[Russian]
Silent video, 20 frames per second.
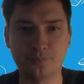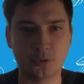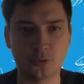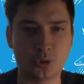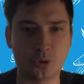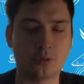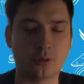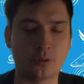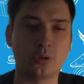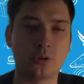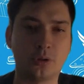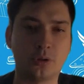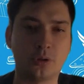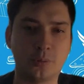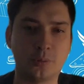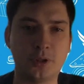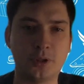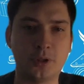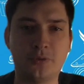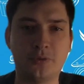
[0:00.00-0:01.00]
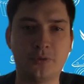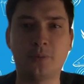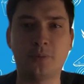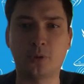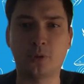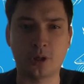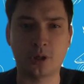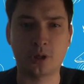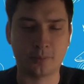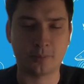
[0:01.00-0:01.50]
с учетом того, что у нас специфика
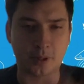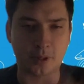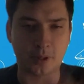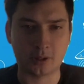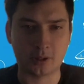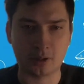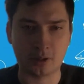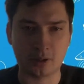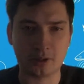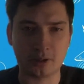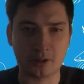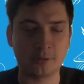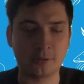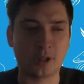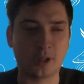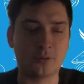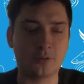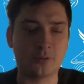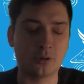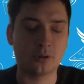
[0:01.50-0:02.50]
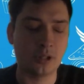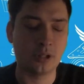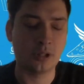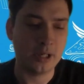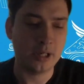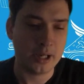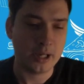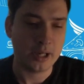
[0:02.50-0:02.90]
виртуальной операторности и мегафон.